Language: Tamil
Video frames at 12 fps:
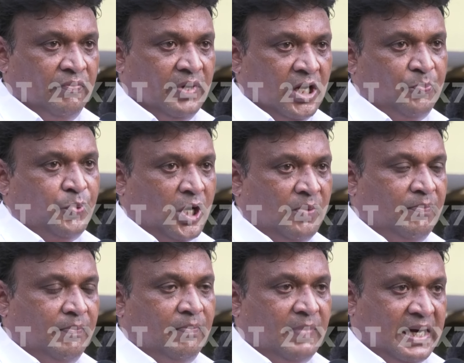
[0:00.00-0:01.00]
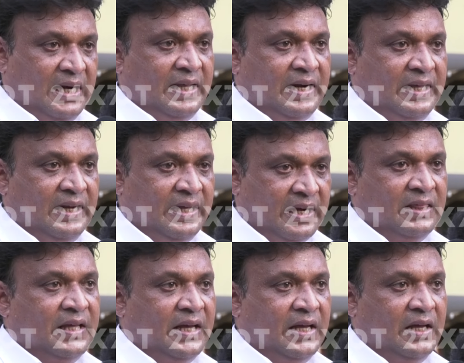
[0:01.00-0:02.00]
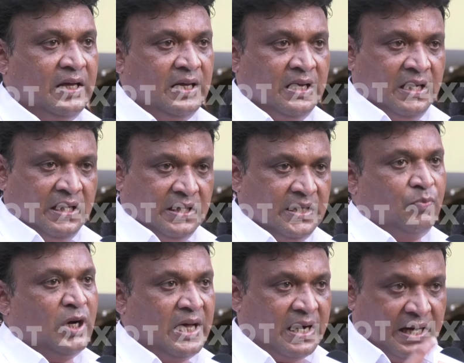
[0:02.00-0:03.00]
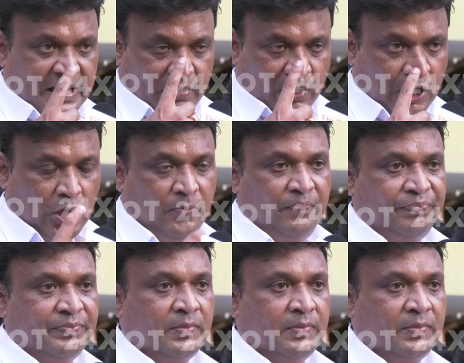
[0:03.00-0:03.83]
விழுப்புரம் மகளிர் அணியில் இருந்து யமுனா ராணி அவர்களும்